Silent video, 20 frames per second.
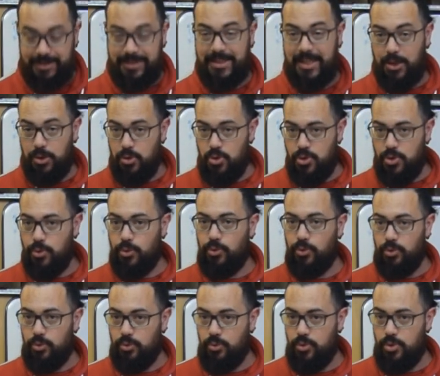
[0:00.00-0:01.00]
Il n'y a qu'une
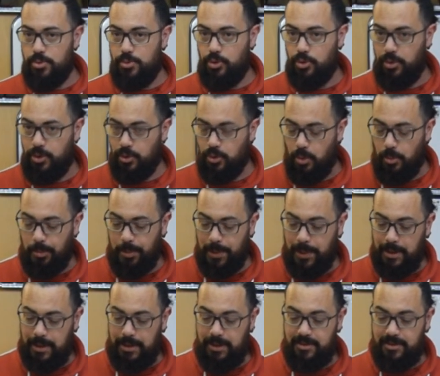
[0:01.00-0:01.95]
chose où je me suis trompé,